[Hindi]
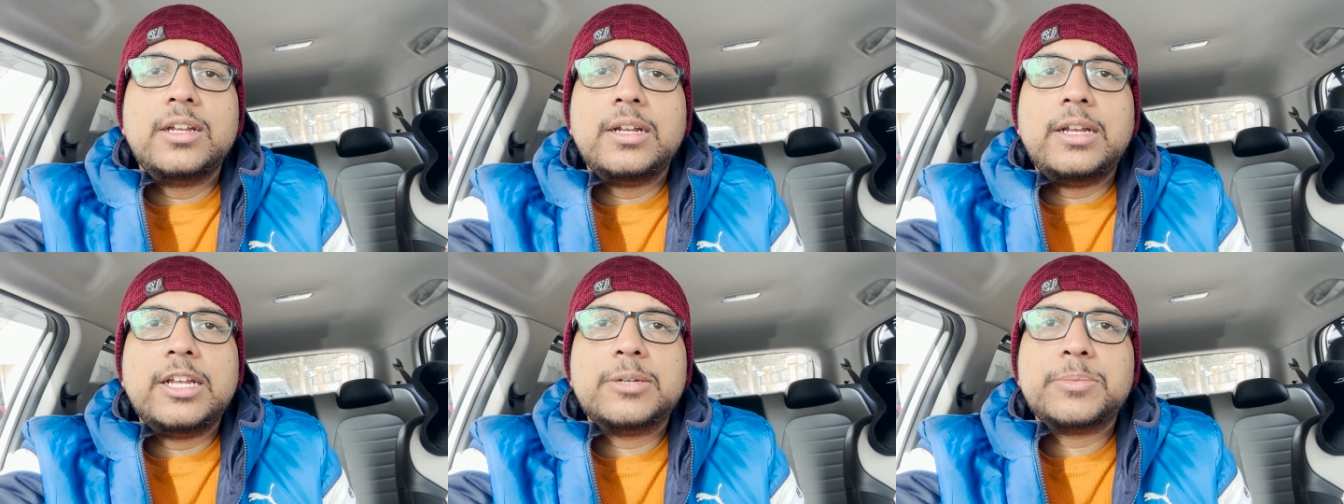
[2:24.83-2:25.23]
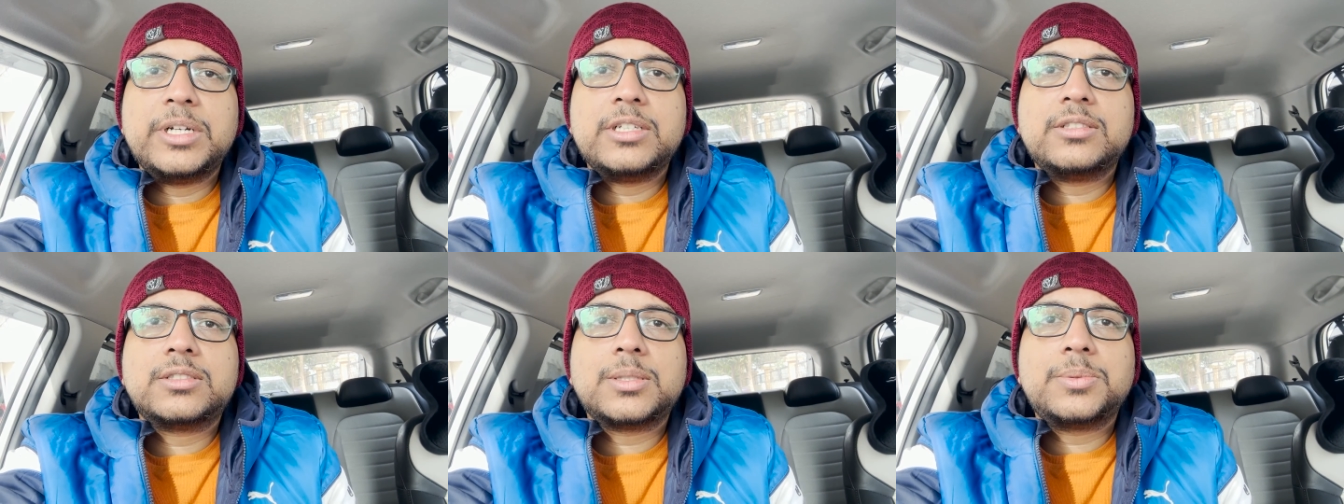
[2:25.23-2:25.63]
लिंक मैं
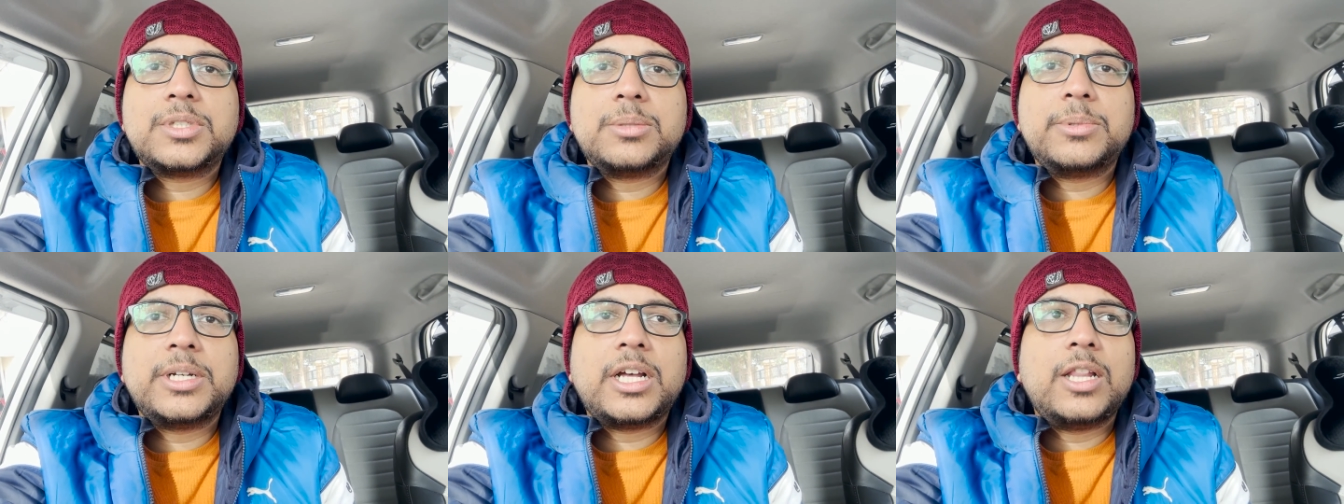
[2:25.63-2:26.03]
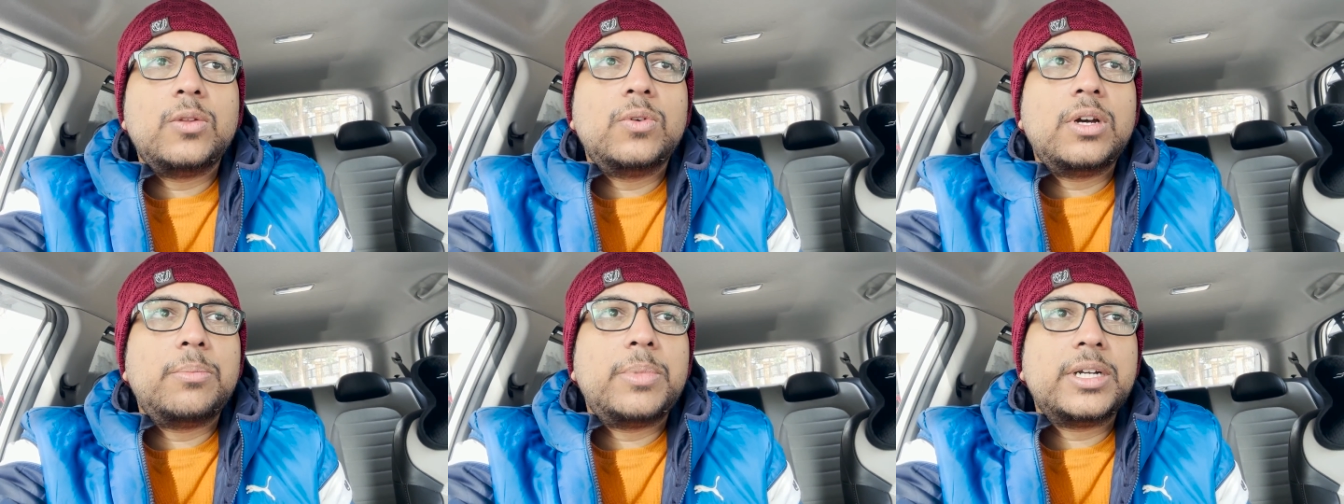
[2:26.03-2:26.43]
डिस्क्रिप्शन में डाल
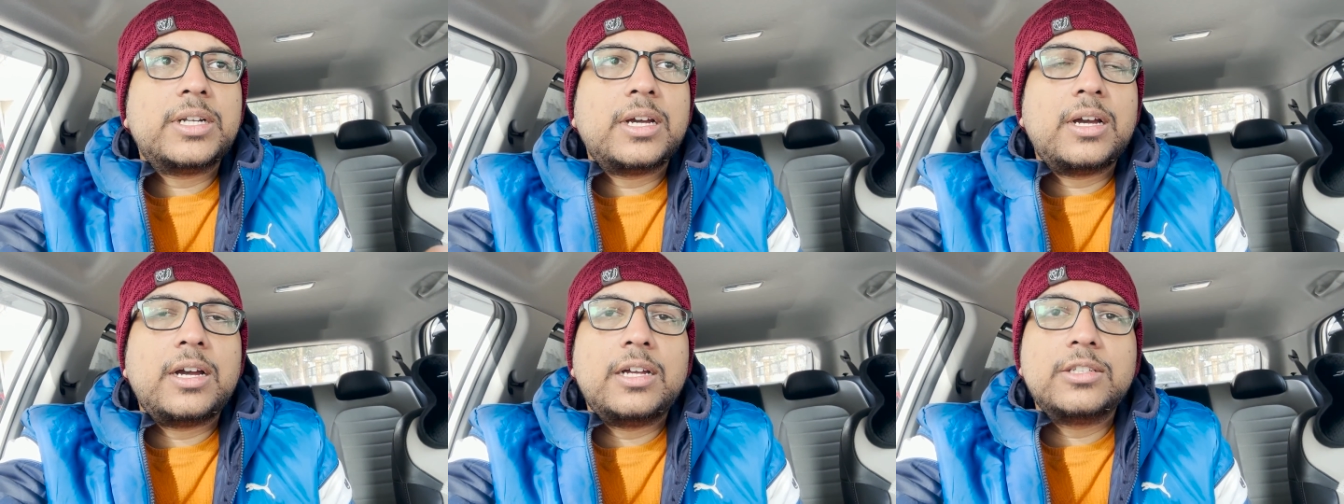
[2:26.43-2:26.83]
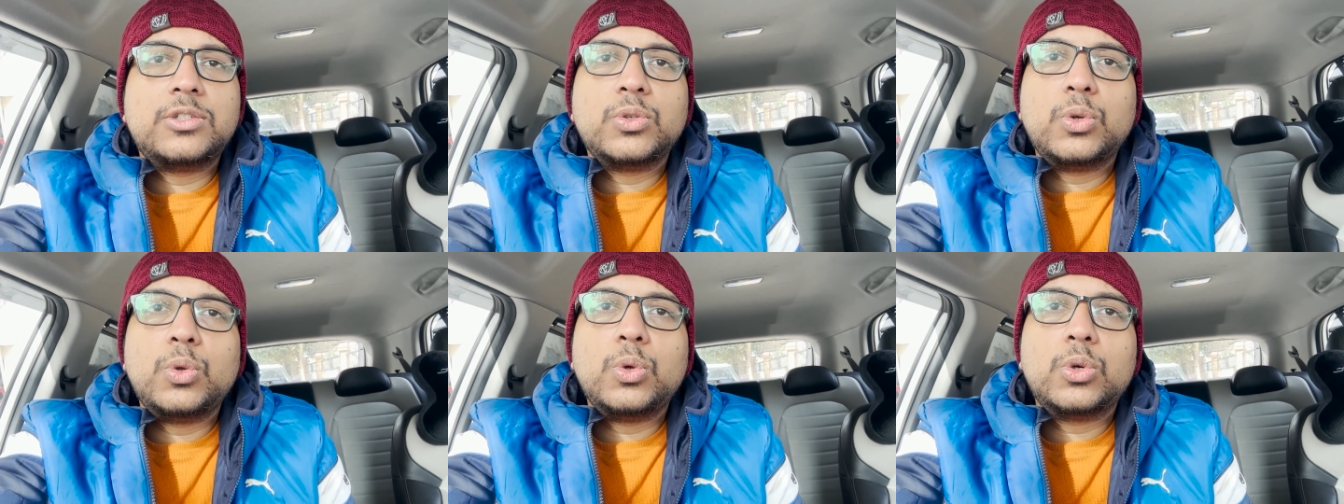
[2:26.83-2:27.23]
दूंगा बट हाँ
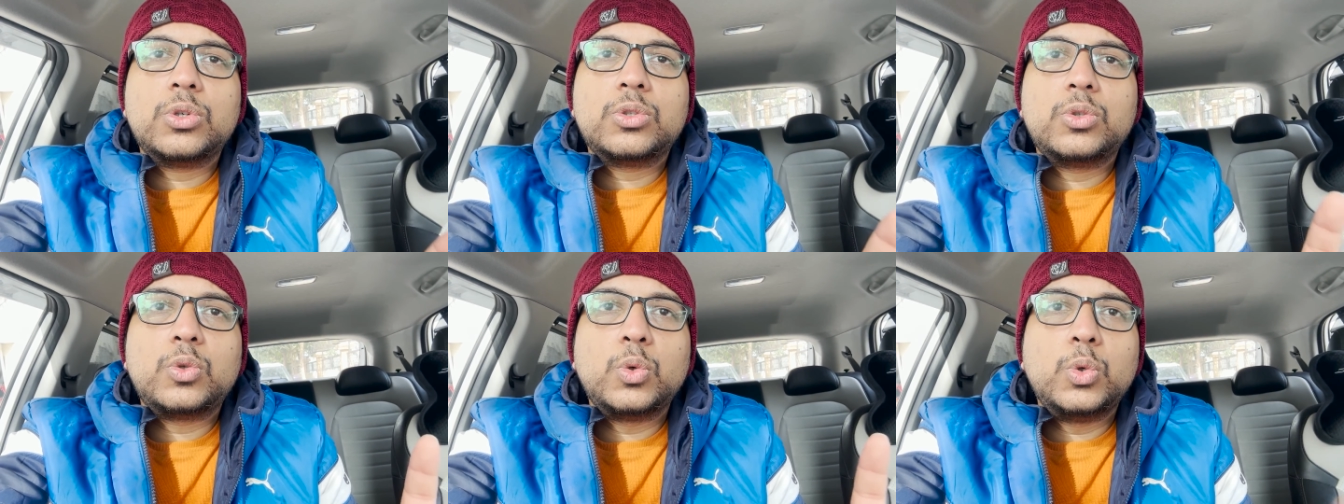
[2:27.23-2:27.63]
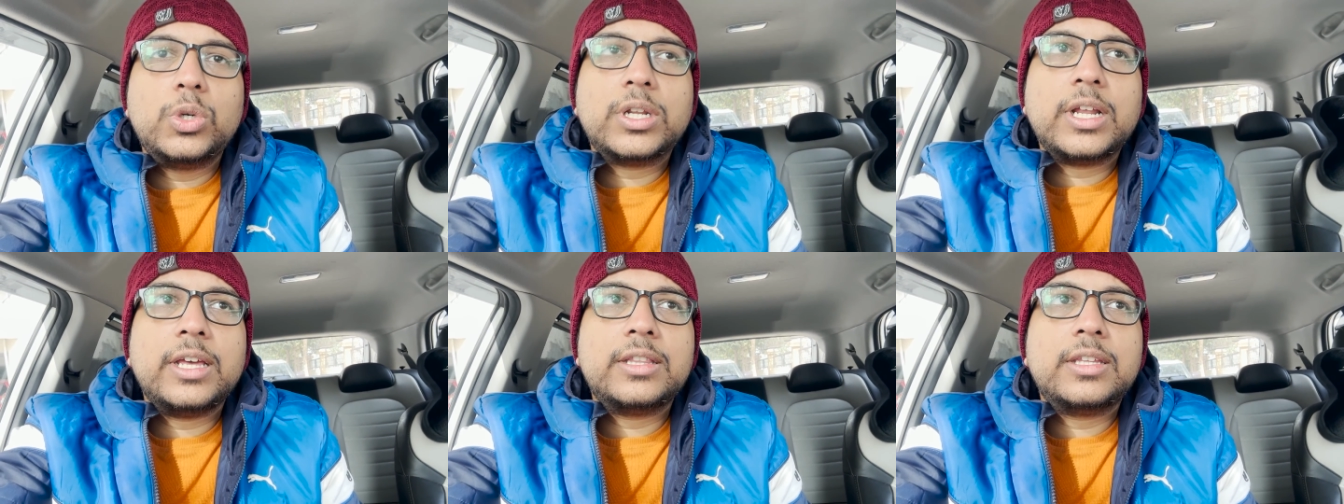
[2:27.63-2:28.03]
जो लोग ढूंढ
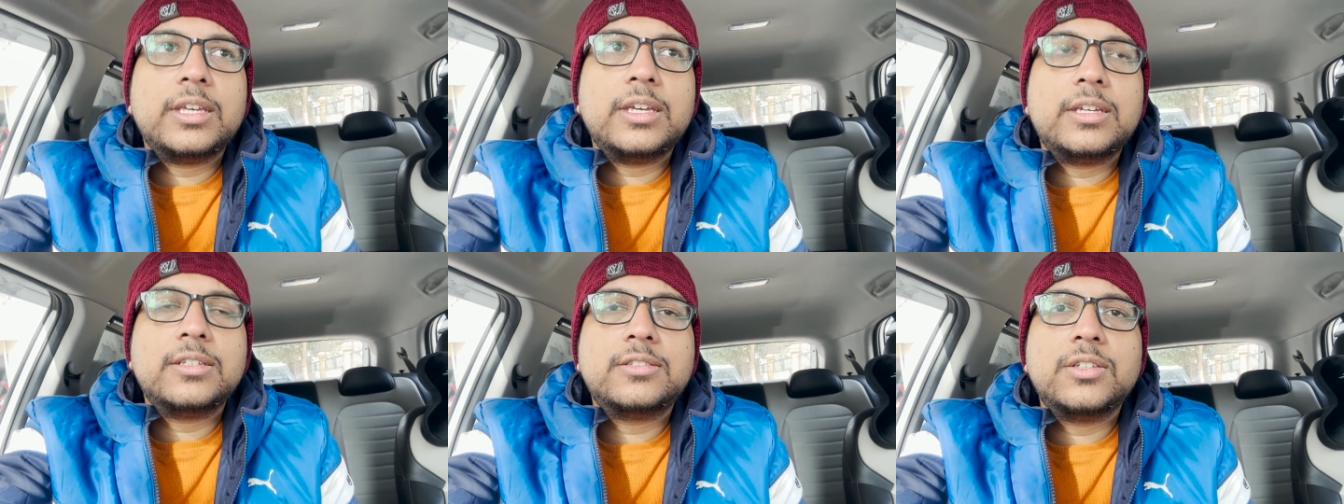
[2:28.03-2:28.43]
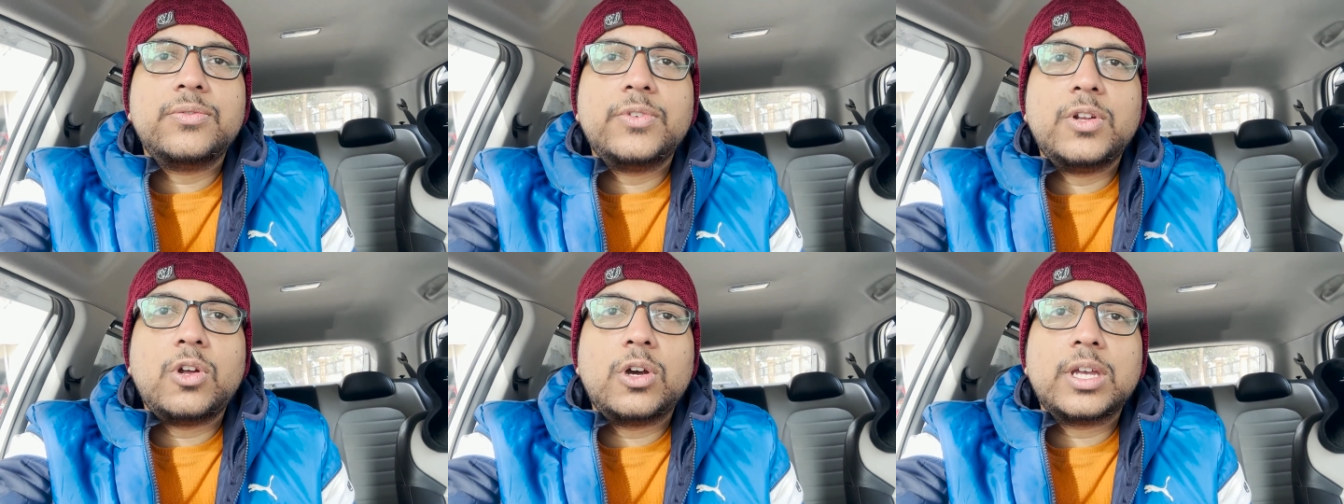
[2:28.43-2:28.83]
रहे थे किसी
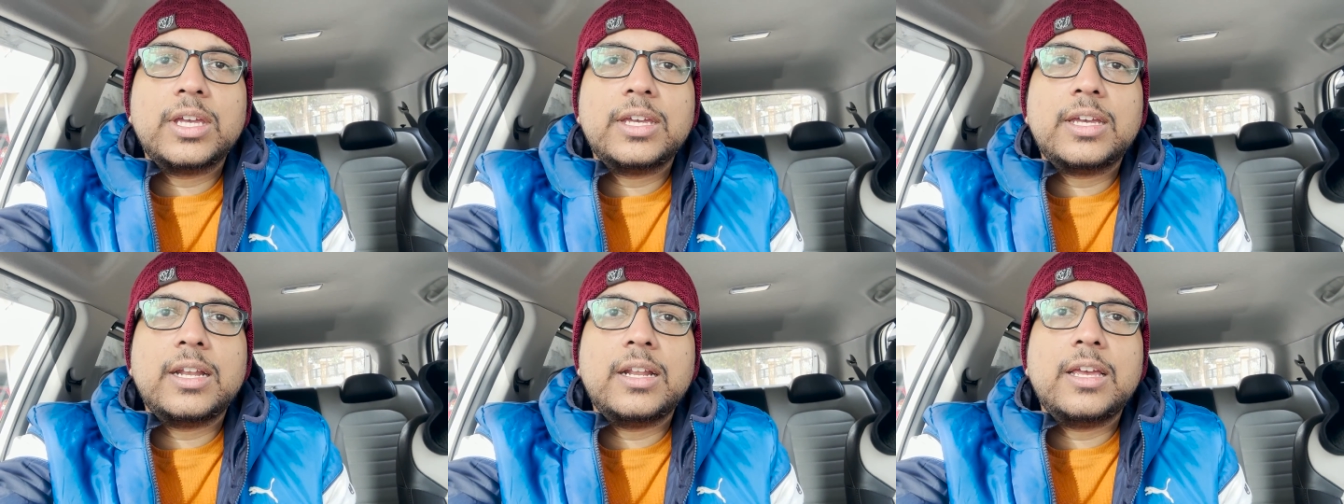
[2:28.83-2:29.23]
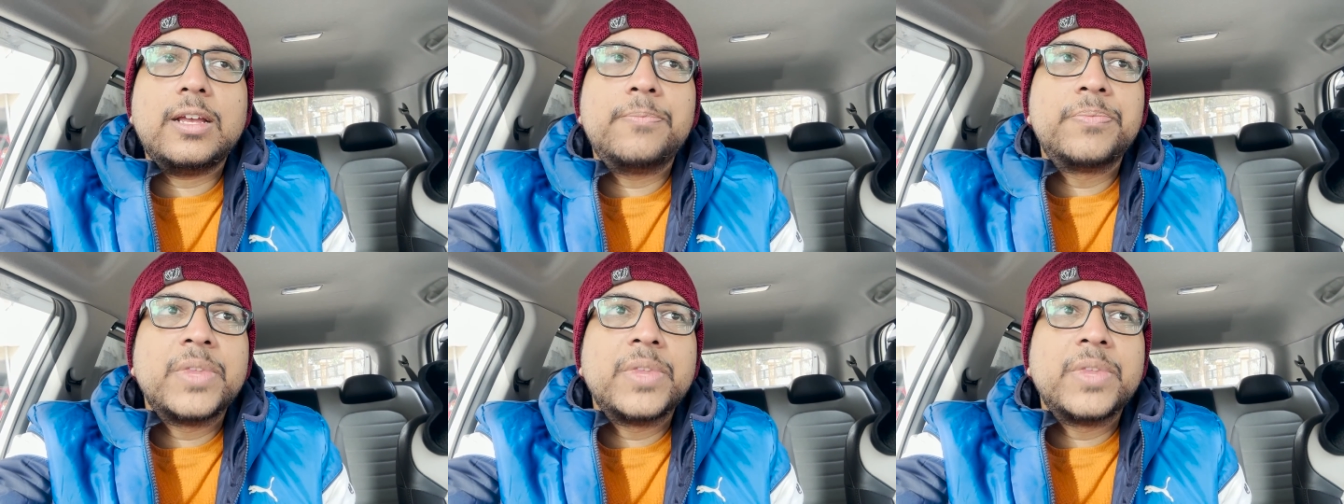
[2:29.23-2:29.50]
व्लॉगिंग के लिए